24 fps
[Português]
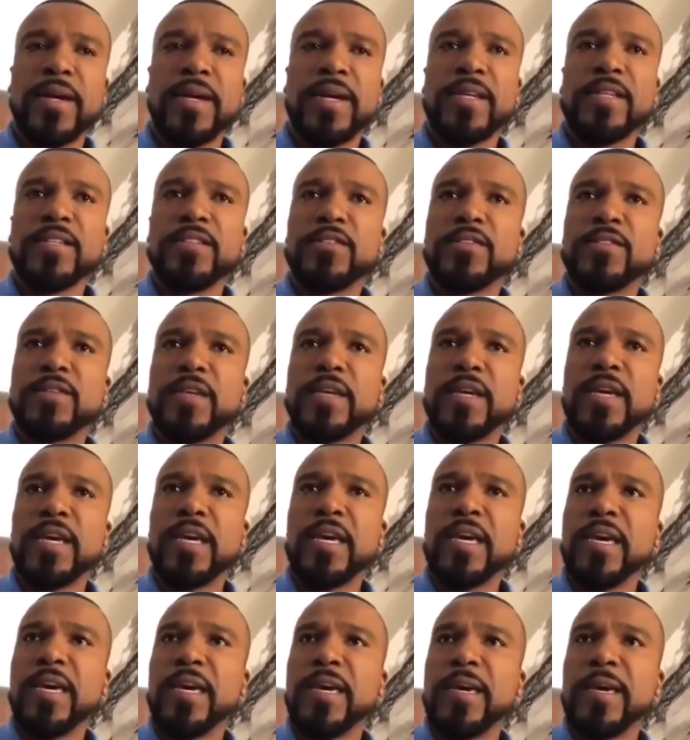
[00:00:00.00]
mas
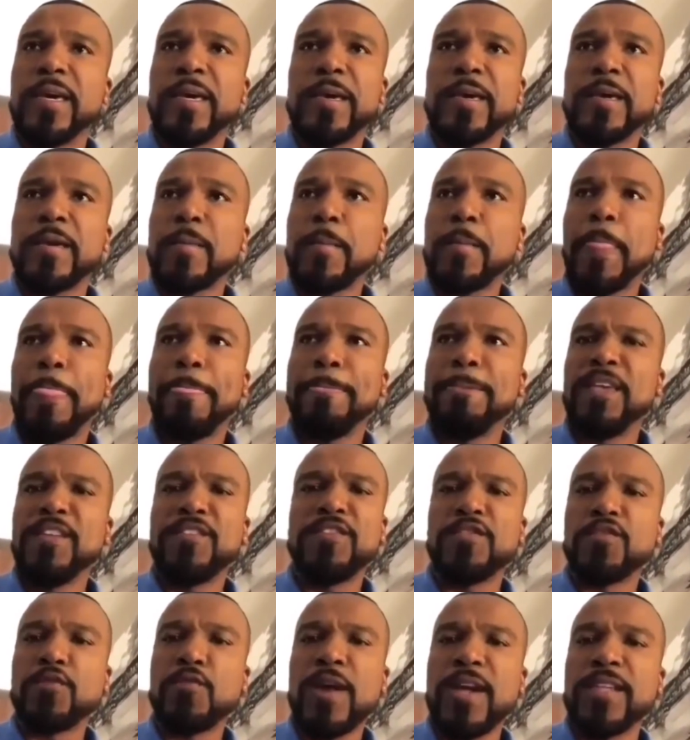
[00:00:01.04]
é,
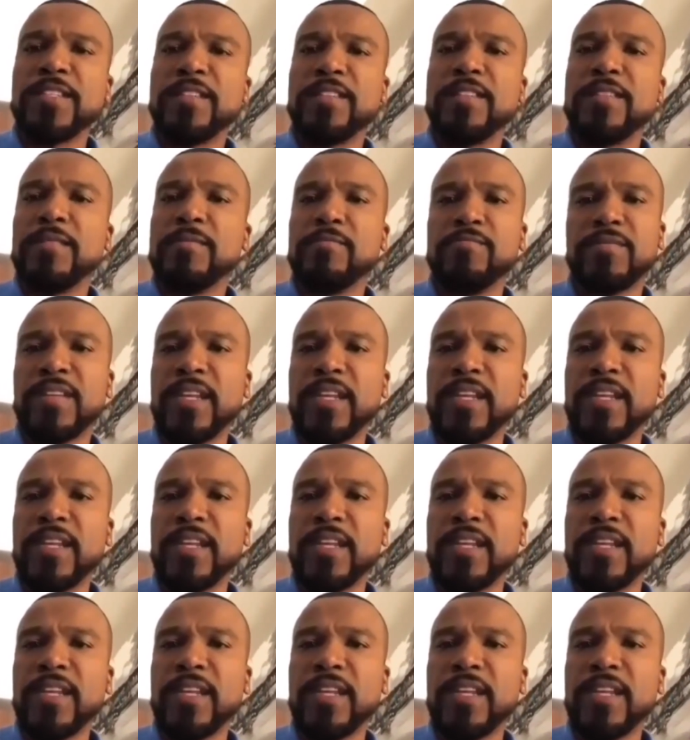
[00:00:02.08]
nesses quase